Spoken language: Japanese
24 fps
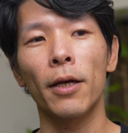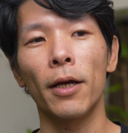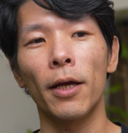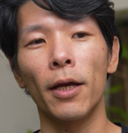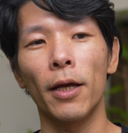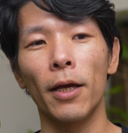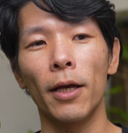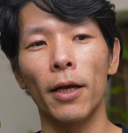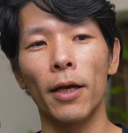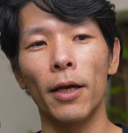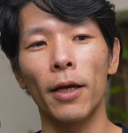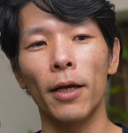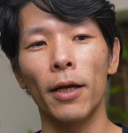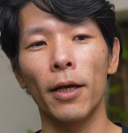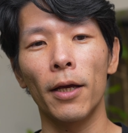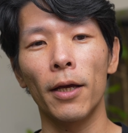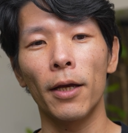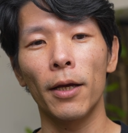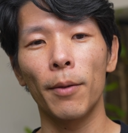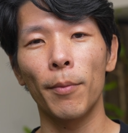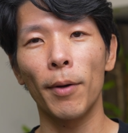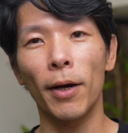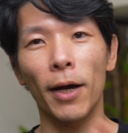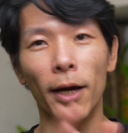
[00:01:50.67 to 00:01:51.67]

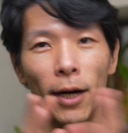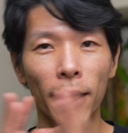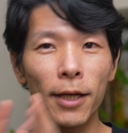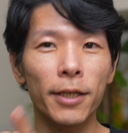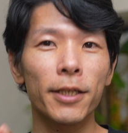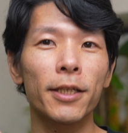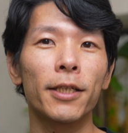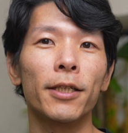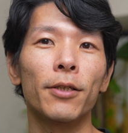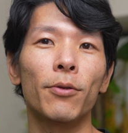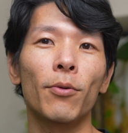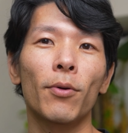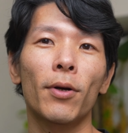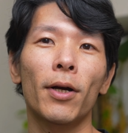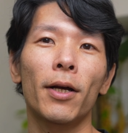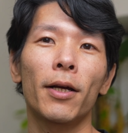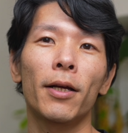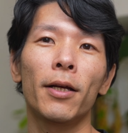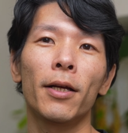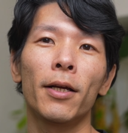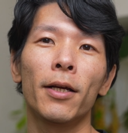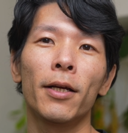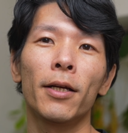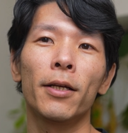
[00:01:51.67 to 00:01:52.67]
えー、まあ、悲しいとか、
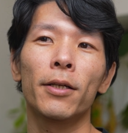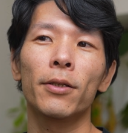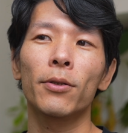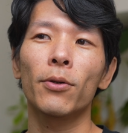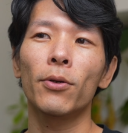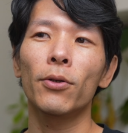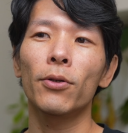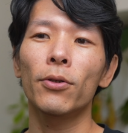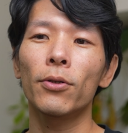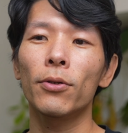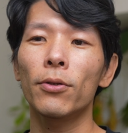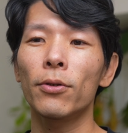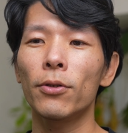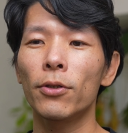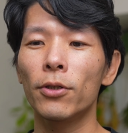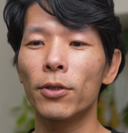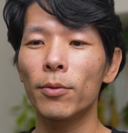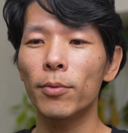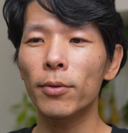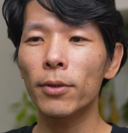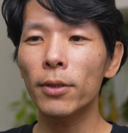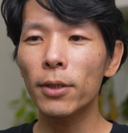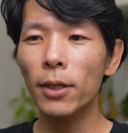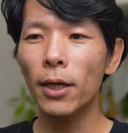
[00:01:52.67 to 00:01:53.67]
そういう
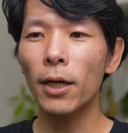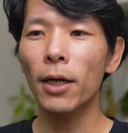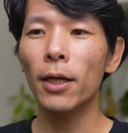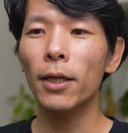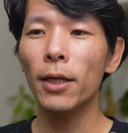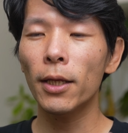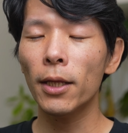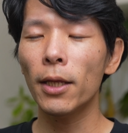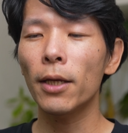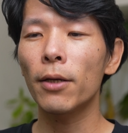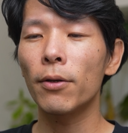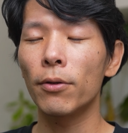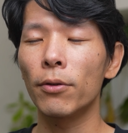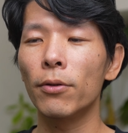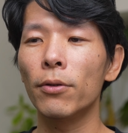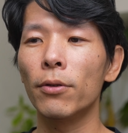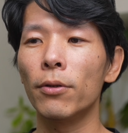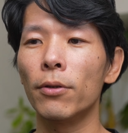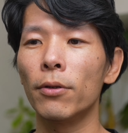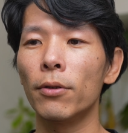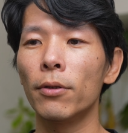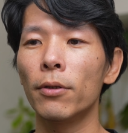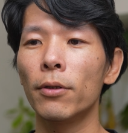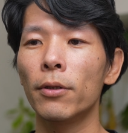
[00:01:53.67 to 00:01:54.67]
自分から出てく
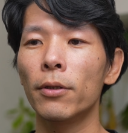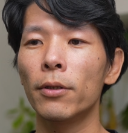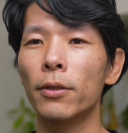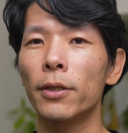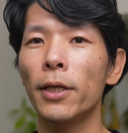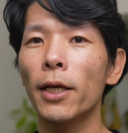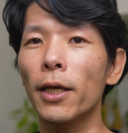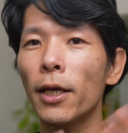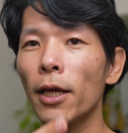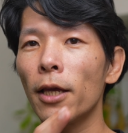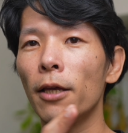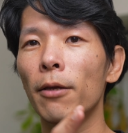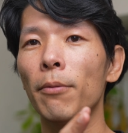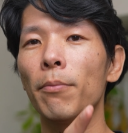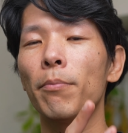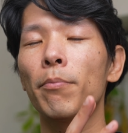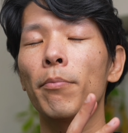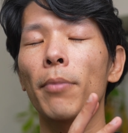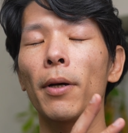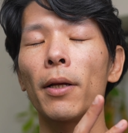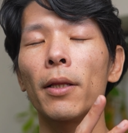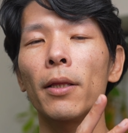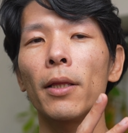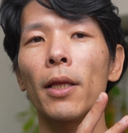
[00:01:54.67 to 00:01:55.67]
る世間一
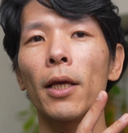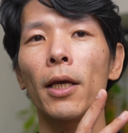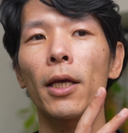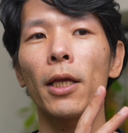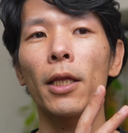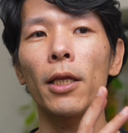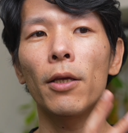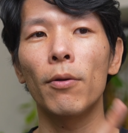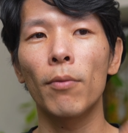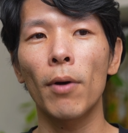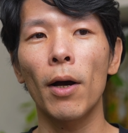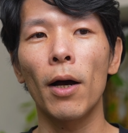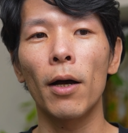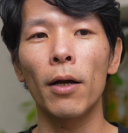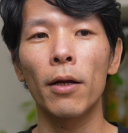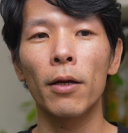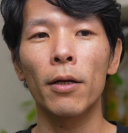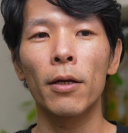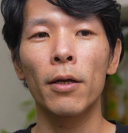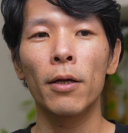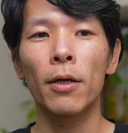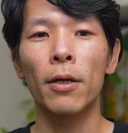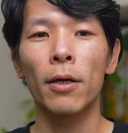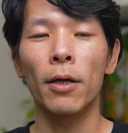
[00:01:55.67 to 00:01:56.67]
般的には、
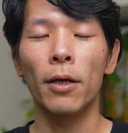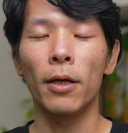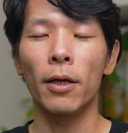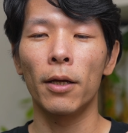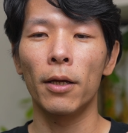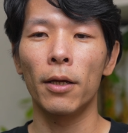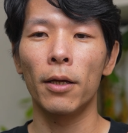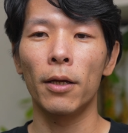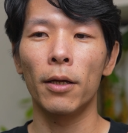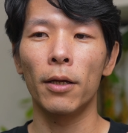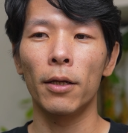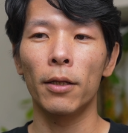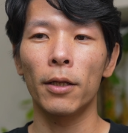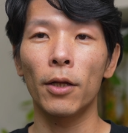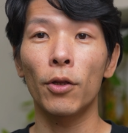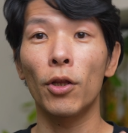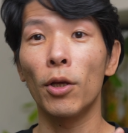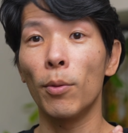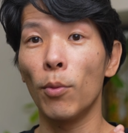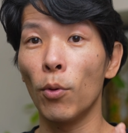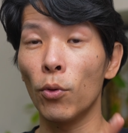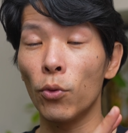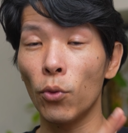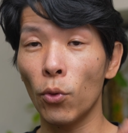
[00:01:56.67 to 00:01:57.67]
えー、
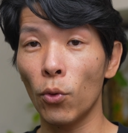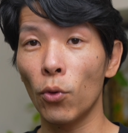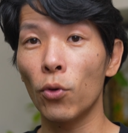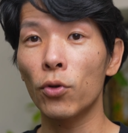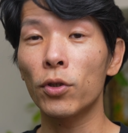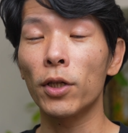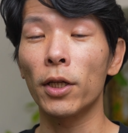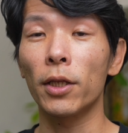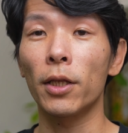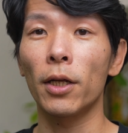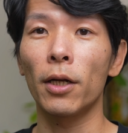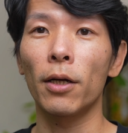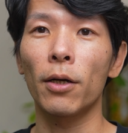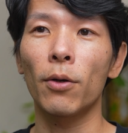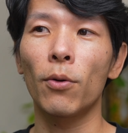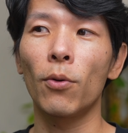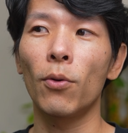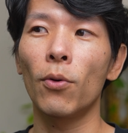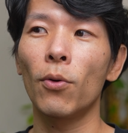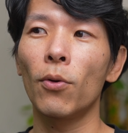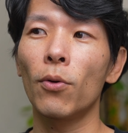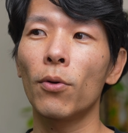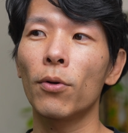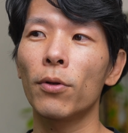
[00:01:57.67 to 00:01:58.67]
例えば男の人だったら
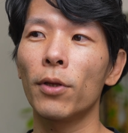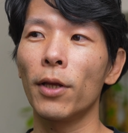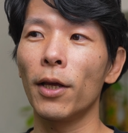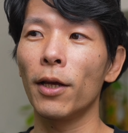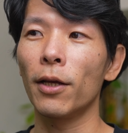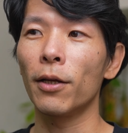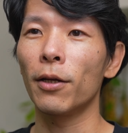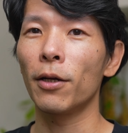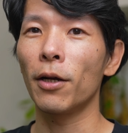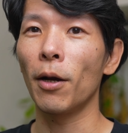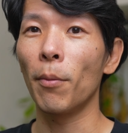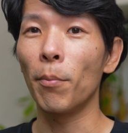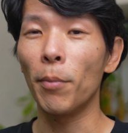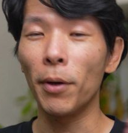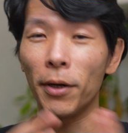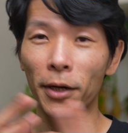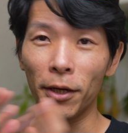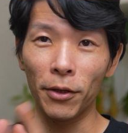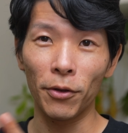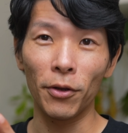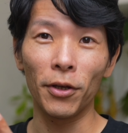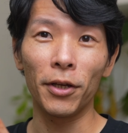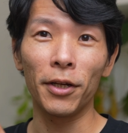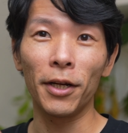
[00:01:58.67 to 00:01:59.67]
こうね、頑張ら
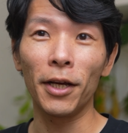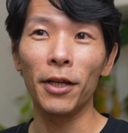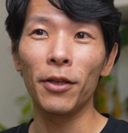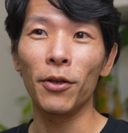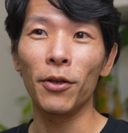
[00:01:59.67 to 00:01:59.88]
ないといけない